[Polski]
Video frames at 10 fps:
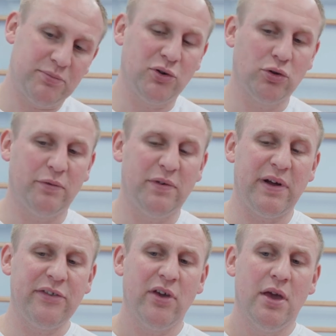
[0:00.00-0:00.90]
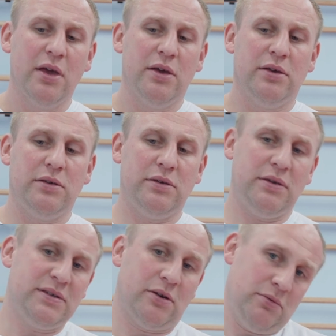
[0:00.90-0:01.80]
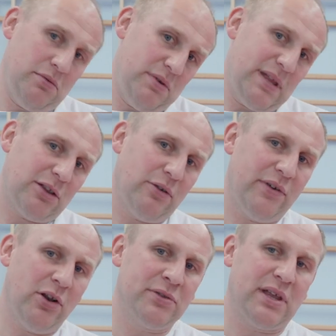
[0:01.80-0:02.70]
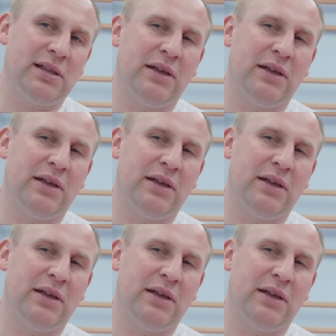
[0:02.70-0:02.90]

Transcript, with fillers: przygotowywać. I co? No i tak to wygląda.